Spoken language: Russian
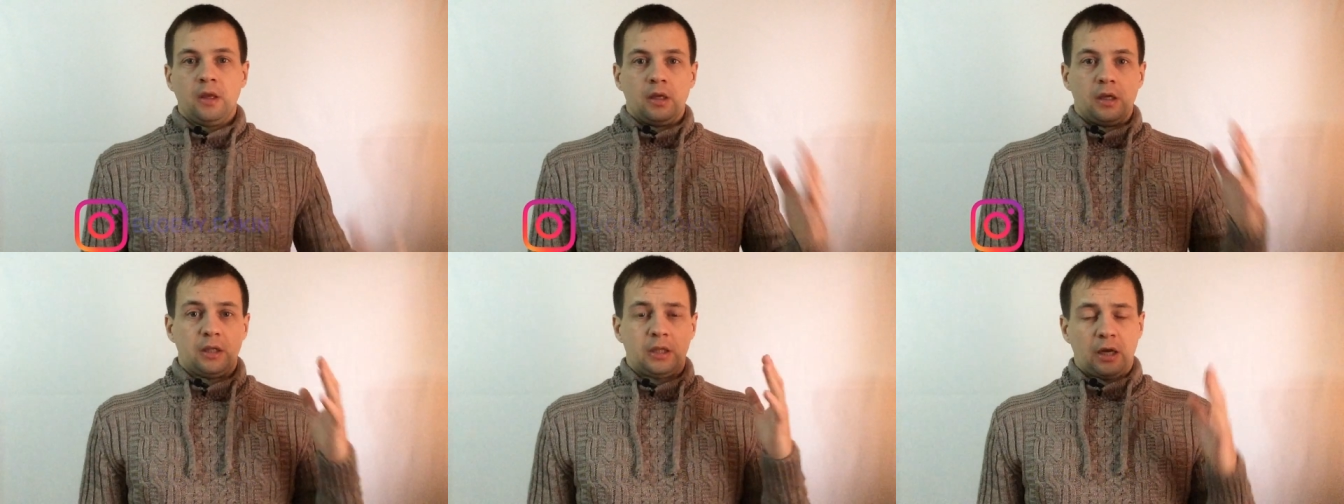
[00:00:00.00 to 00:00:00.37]

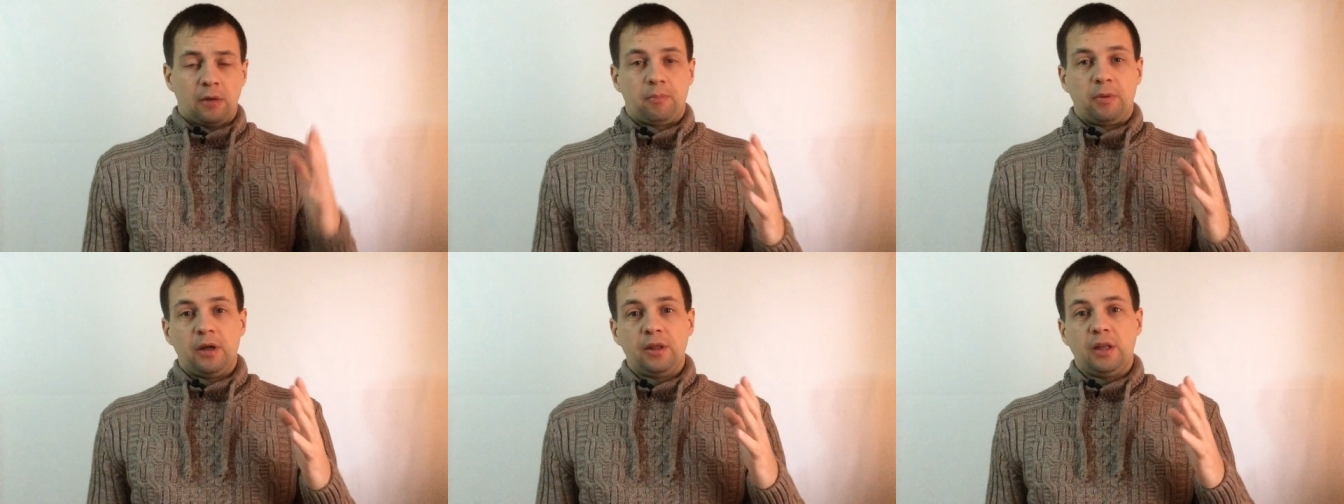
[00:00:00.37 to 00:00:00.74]

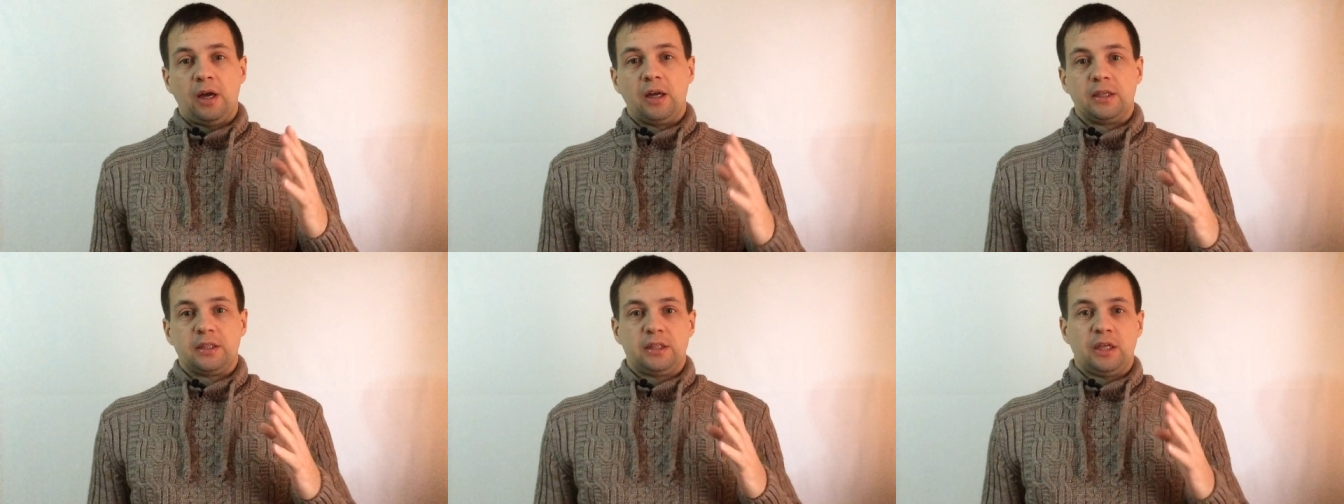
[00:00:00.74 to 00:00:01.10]
Итак,
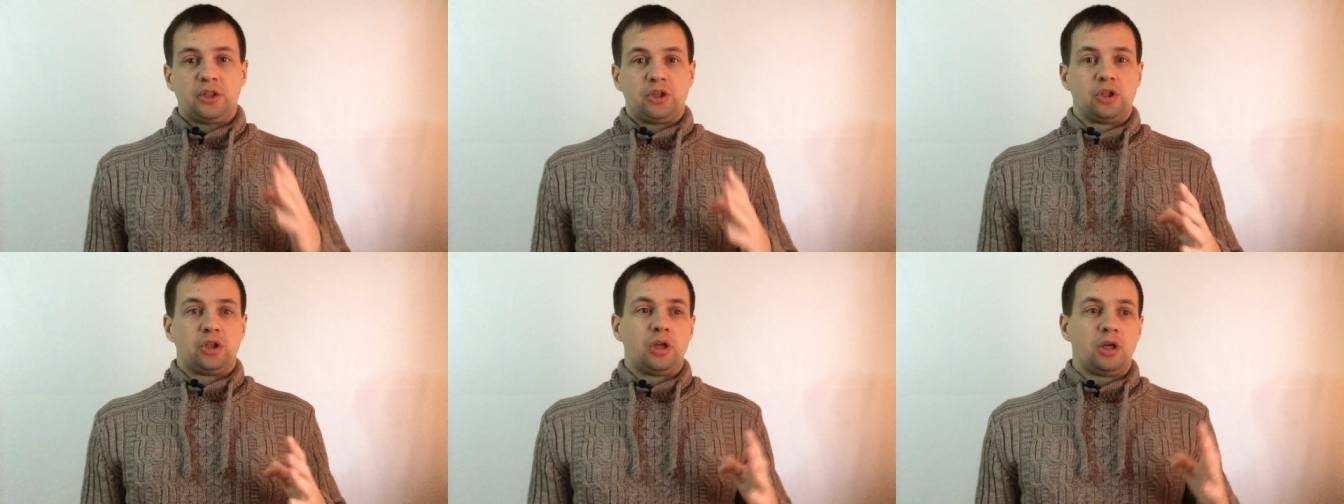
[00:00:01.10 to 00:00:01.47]
погнали,
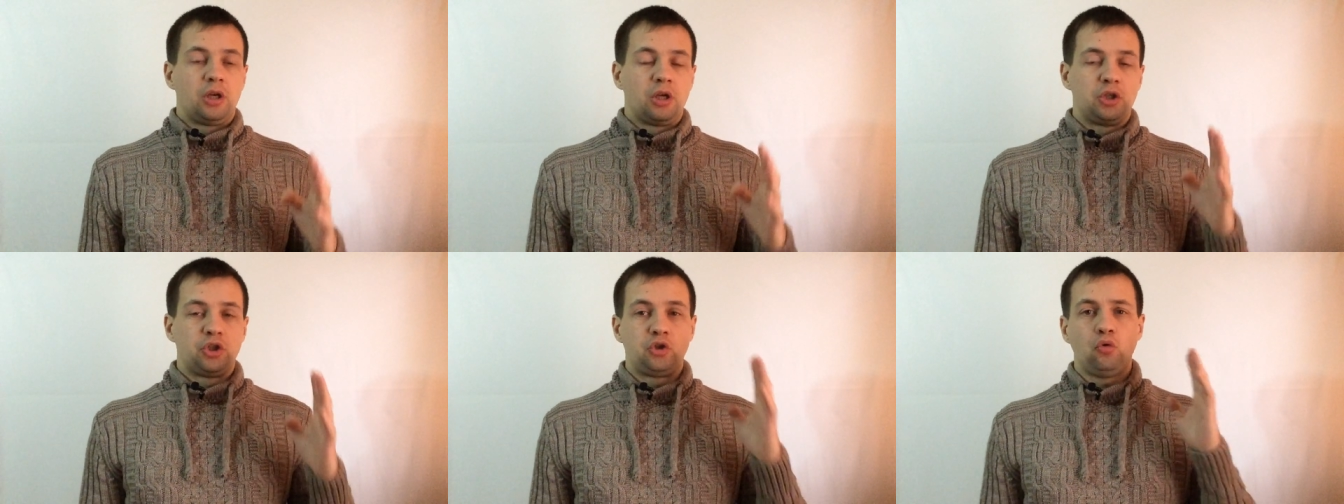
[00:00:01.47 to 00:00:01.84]
значит,
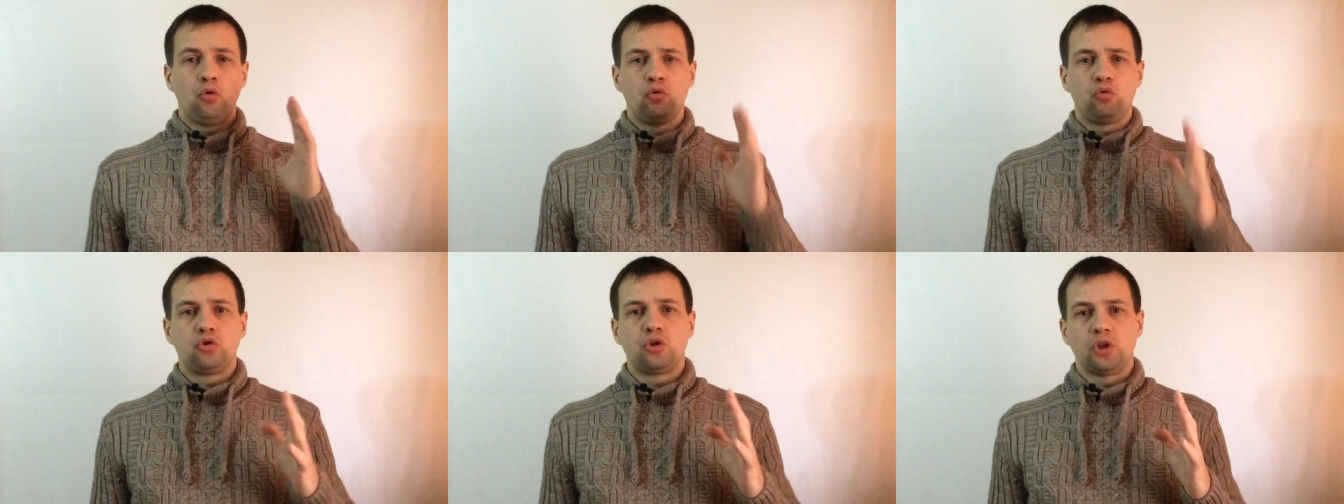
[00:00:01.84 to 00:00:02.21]
с
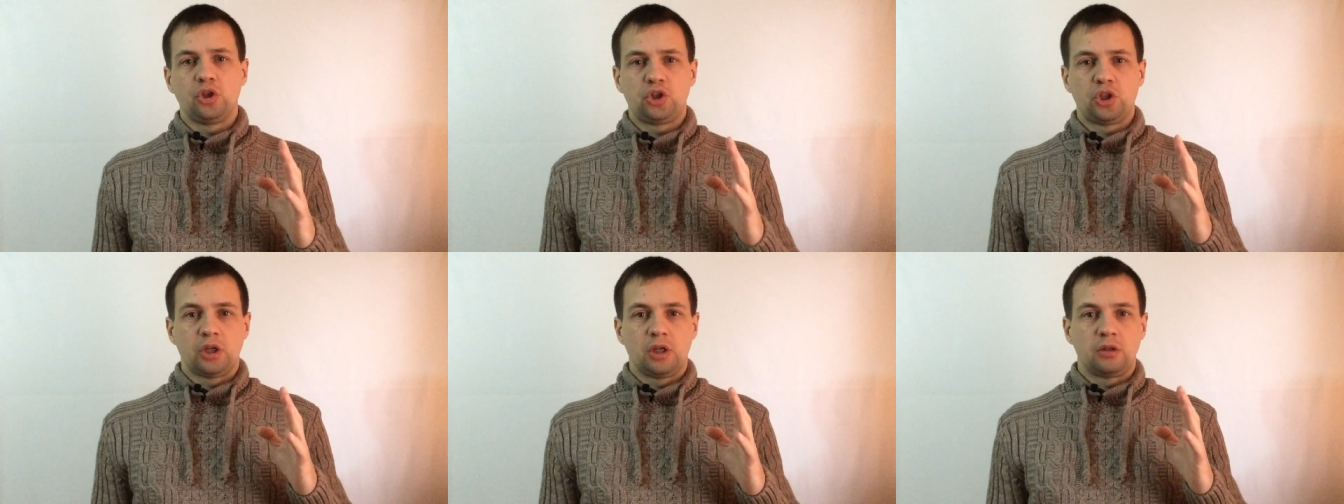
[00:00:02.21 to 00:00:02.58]
чего нужно
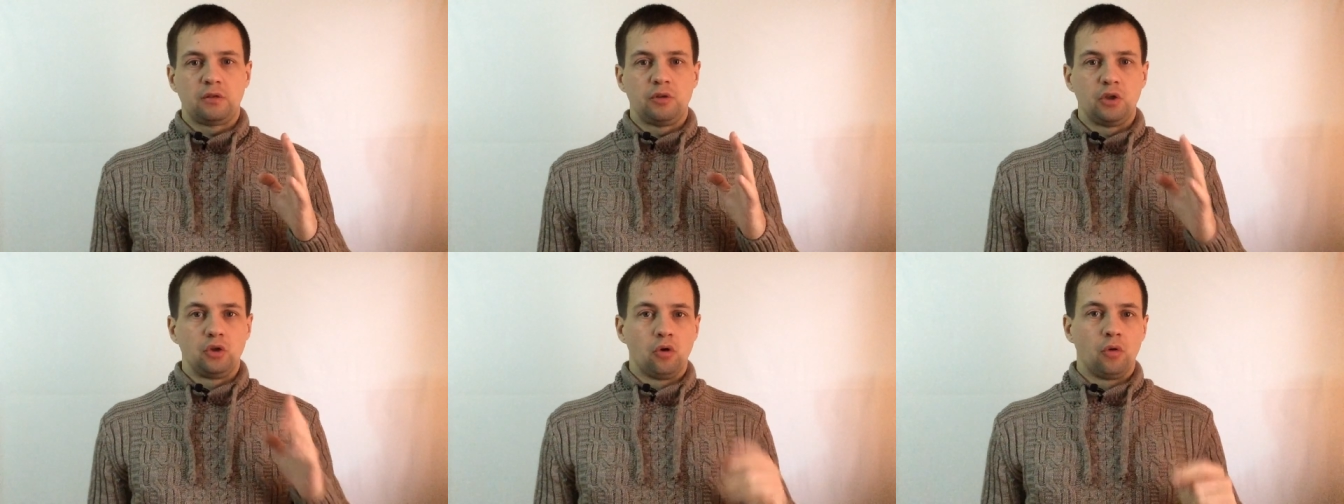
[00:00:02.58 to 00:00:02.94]
начинать
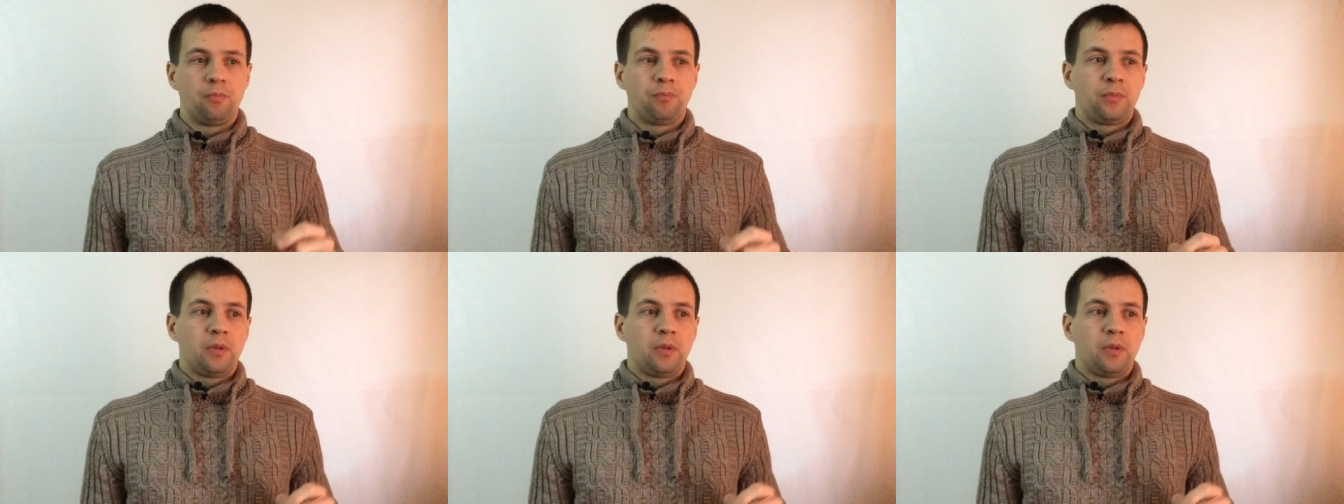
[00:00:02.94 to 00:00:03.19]
видео?